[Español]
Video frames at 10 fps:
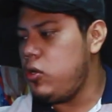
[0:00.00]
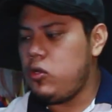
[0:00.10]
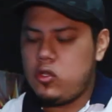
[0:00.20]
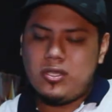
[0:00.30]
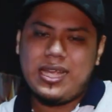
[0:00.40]

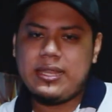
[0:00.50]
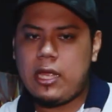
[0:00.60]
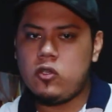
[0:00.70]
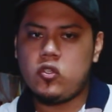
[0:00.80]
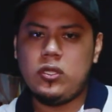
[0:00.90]
Los dos que
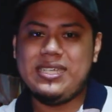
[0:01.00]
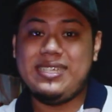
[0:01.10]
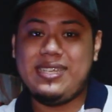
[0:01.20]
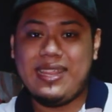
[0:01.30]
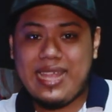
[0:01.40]
tengo son de
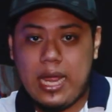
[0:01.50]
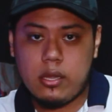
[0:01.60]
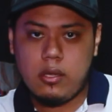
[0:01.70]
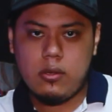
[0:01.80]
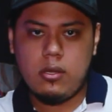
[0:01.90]
60
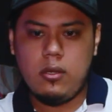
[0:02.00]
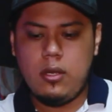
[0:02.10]
hercios.